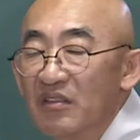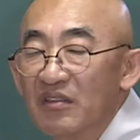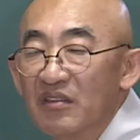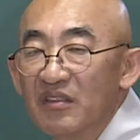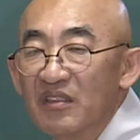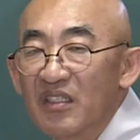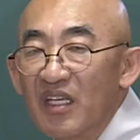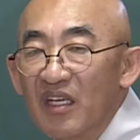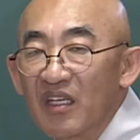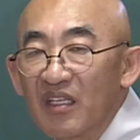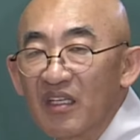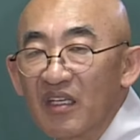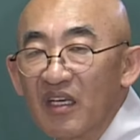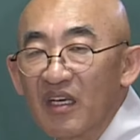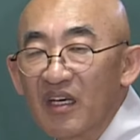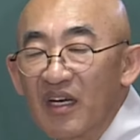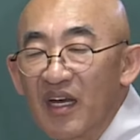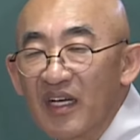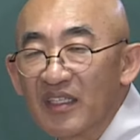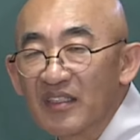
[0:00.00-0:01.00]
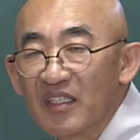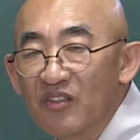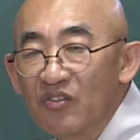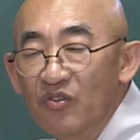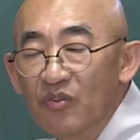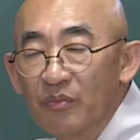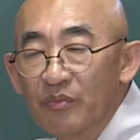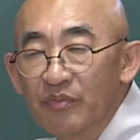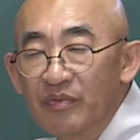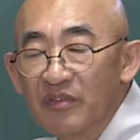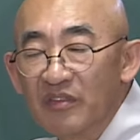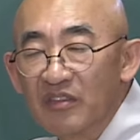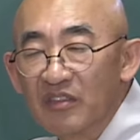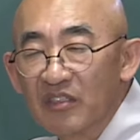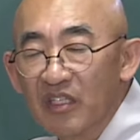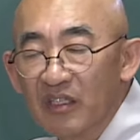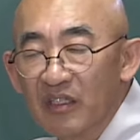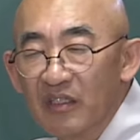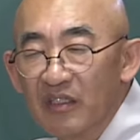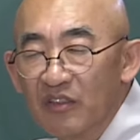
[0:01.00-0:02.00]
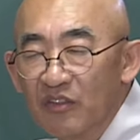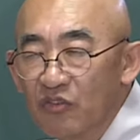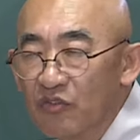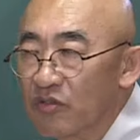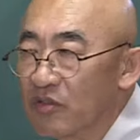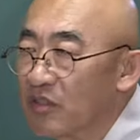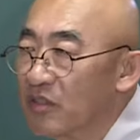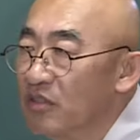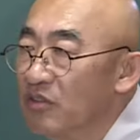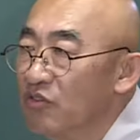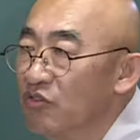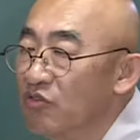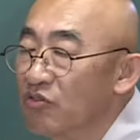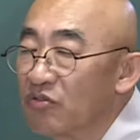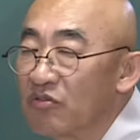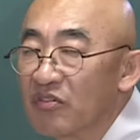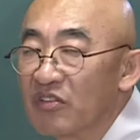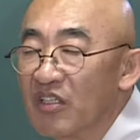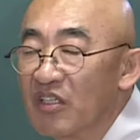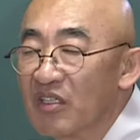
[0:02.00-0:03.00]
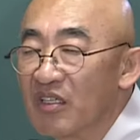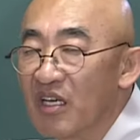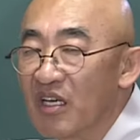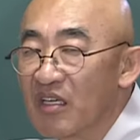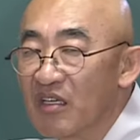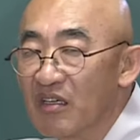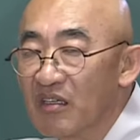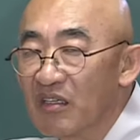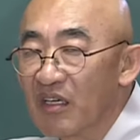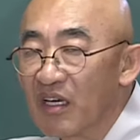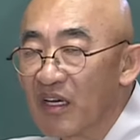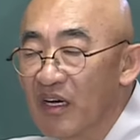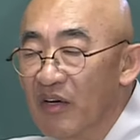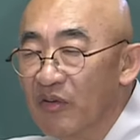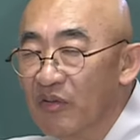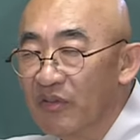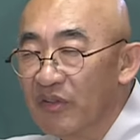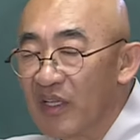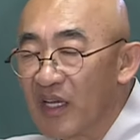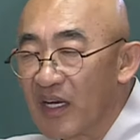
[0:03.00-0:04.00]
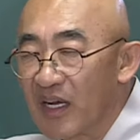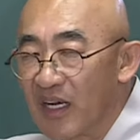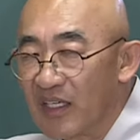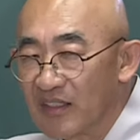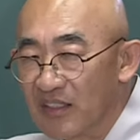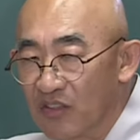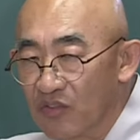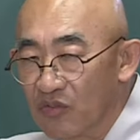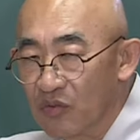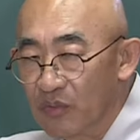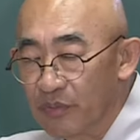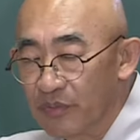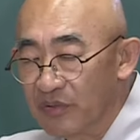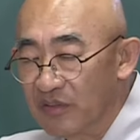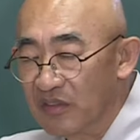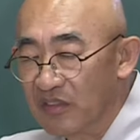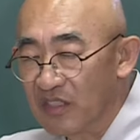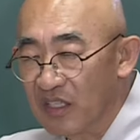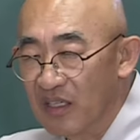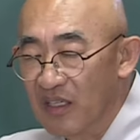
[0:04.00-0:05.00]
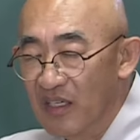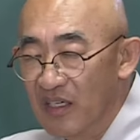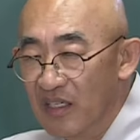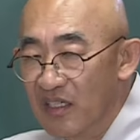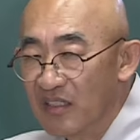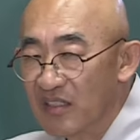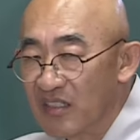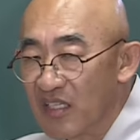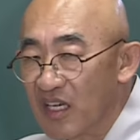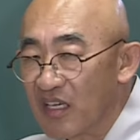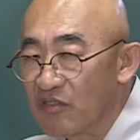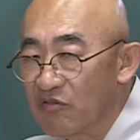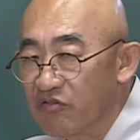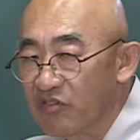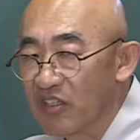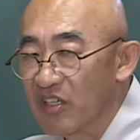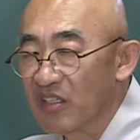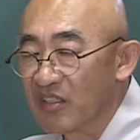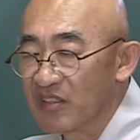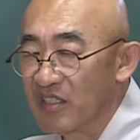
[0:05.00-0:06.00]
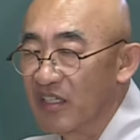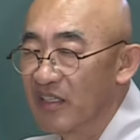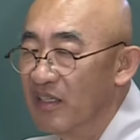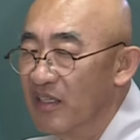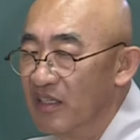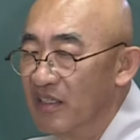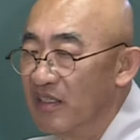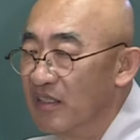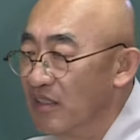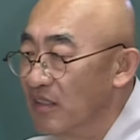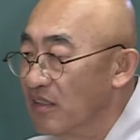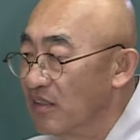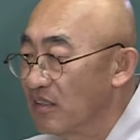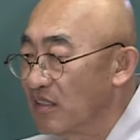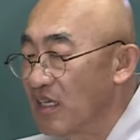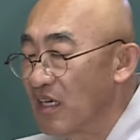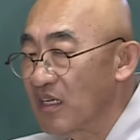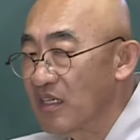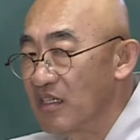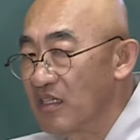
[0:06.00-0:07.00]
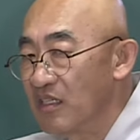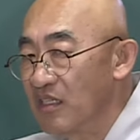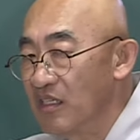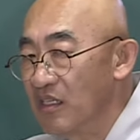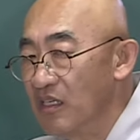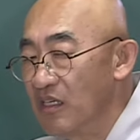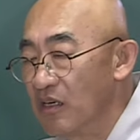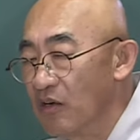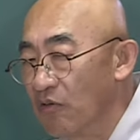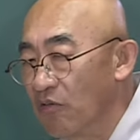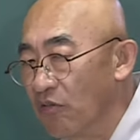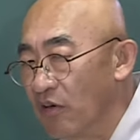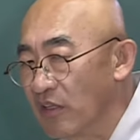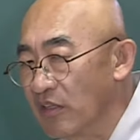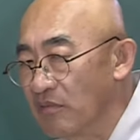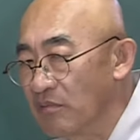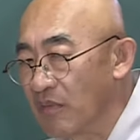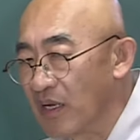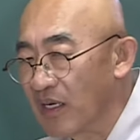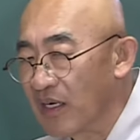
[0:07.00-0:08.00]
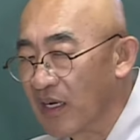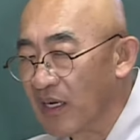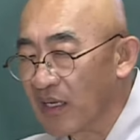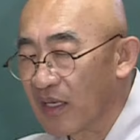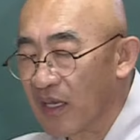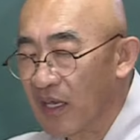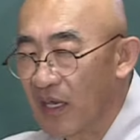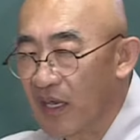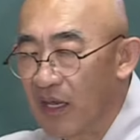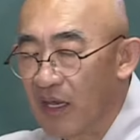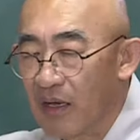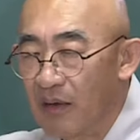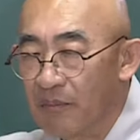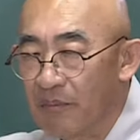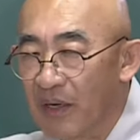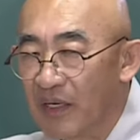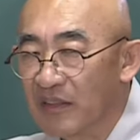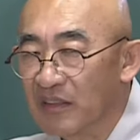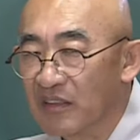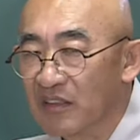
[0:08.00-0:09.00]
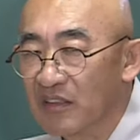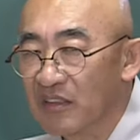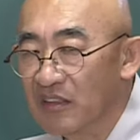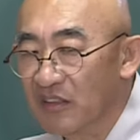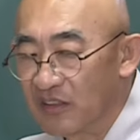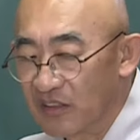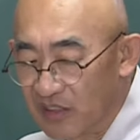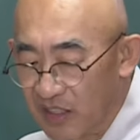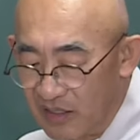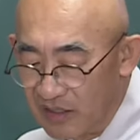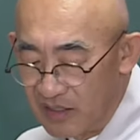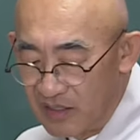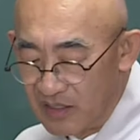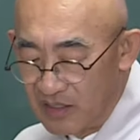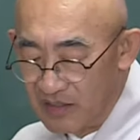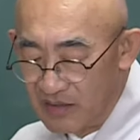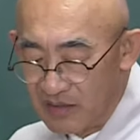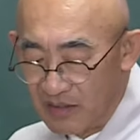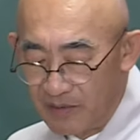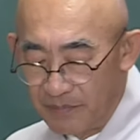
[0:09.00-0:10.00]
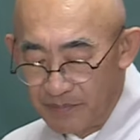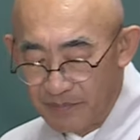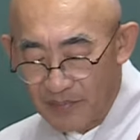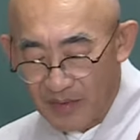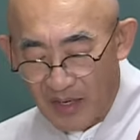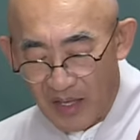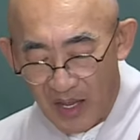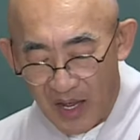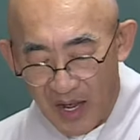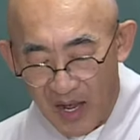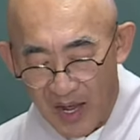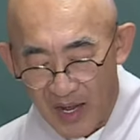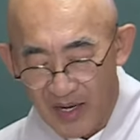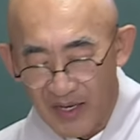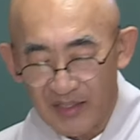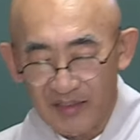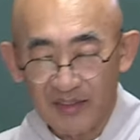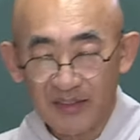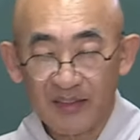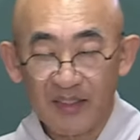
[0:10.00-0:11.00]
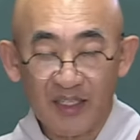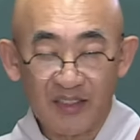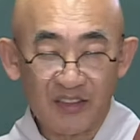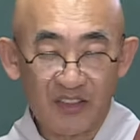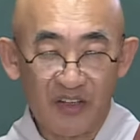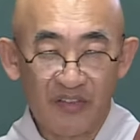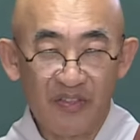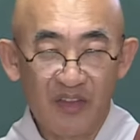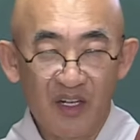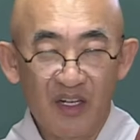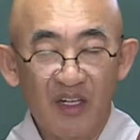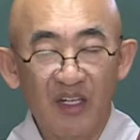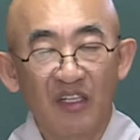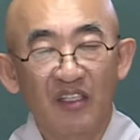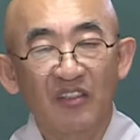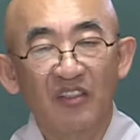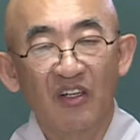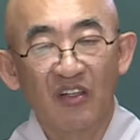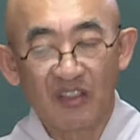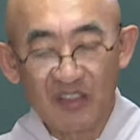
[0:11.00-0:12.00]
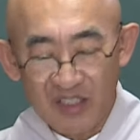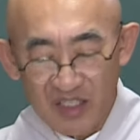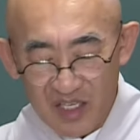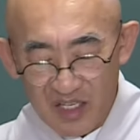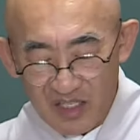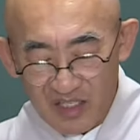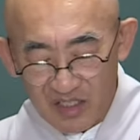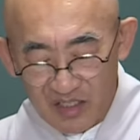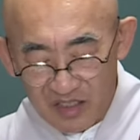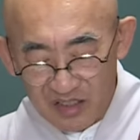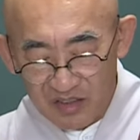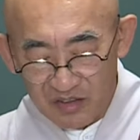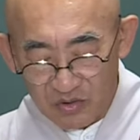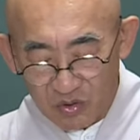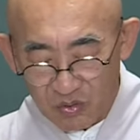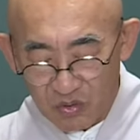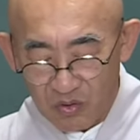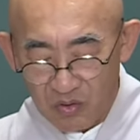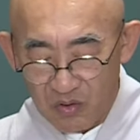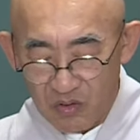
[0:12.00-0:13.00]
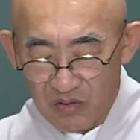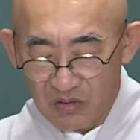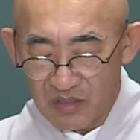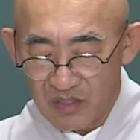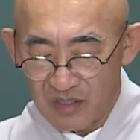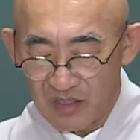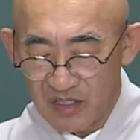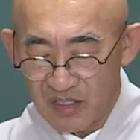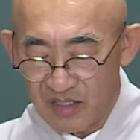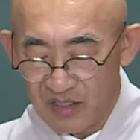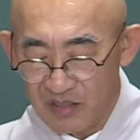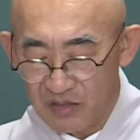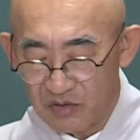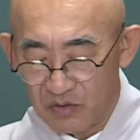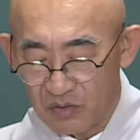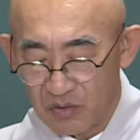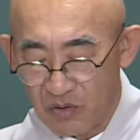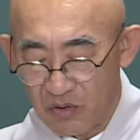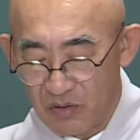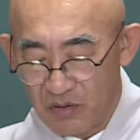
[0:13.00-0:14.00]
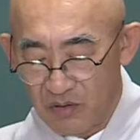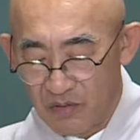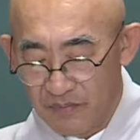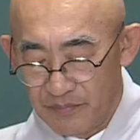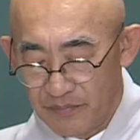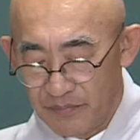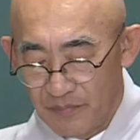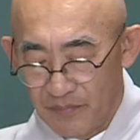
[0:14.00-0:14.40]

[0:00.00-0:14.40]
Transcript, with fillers: 새끼의 가장 높은 천, 육근 육경의 경계 가운데 가장 높은 천, 색구경천, 색을 원만하게 만드는 천. 그래서 아가니타찬 여기에 이르도록 여기에 이르도록